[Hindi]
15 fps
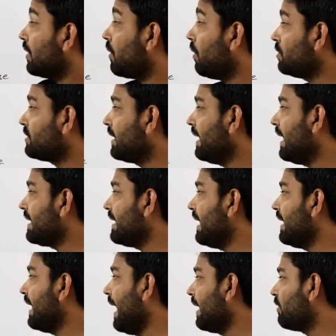क्वेश्चन है कि
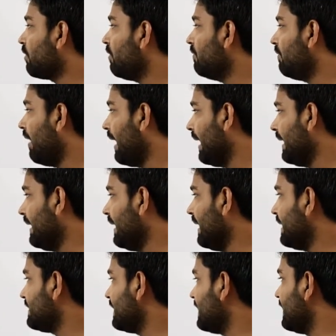नाइक्रोम वायर
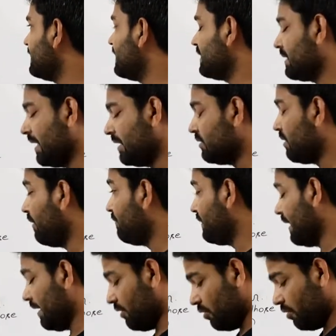हैज अ रेजिस्टेंस ऑफ
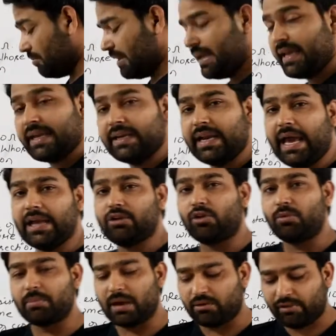10 ओम एक
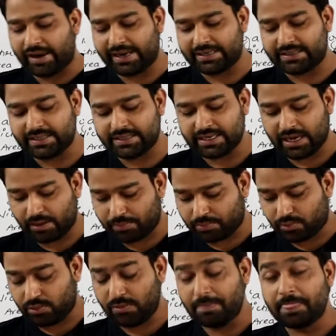नाइक्रोम का वायर दे दिया
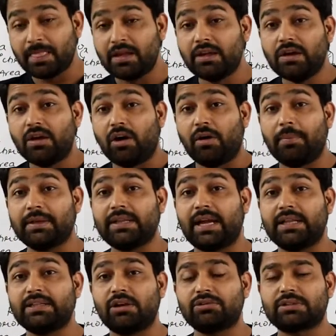आपको और
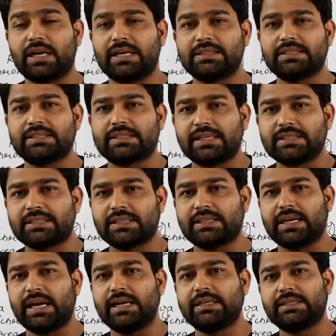बता दिया उसका रेजिस्टेंस
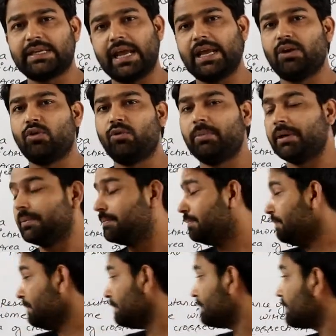कितना है 10 ओम है
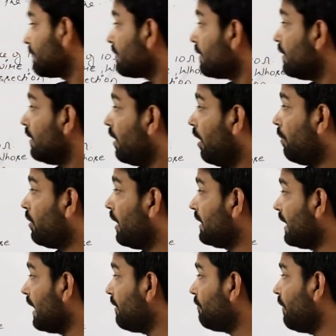और बोला
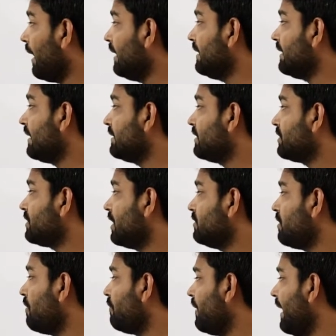जा रहा फाइंड द
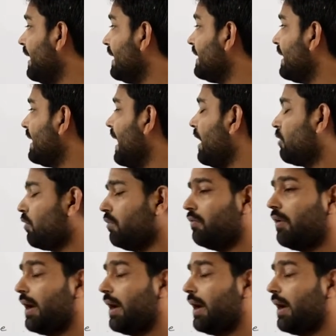रेजिस्टेंस ऑफ एनदर नाइक्रोम